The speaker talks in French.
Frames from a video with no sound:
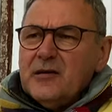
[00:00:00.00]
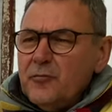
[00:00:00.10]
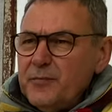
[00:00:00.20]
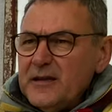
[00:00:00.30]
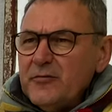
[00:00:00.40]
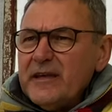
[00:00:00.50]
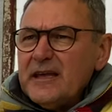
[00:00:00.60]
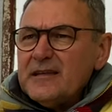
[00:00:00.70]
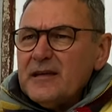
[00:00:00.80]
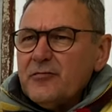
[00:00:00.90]
Et le
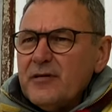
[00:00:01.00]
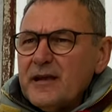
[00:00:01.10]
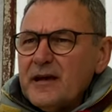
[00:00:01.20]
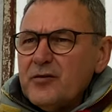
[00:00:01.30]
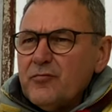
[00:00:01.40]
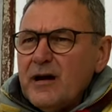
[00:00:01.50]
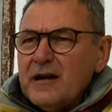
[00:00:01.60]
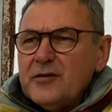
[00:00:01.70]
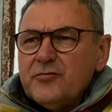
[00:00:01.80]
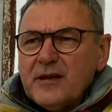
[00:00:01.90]
plaidoyer Lien doit
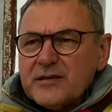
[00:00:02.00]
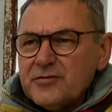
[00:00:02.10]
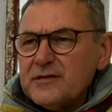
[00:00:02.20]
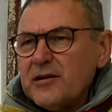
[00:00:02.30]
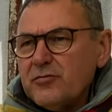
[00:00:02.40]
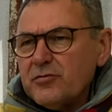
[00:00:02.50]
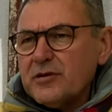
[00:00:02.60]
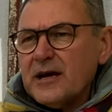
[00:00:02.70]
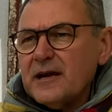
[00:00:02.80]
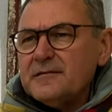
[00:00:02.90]
aller du national au
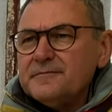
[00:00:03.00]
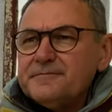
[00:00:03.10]
local.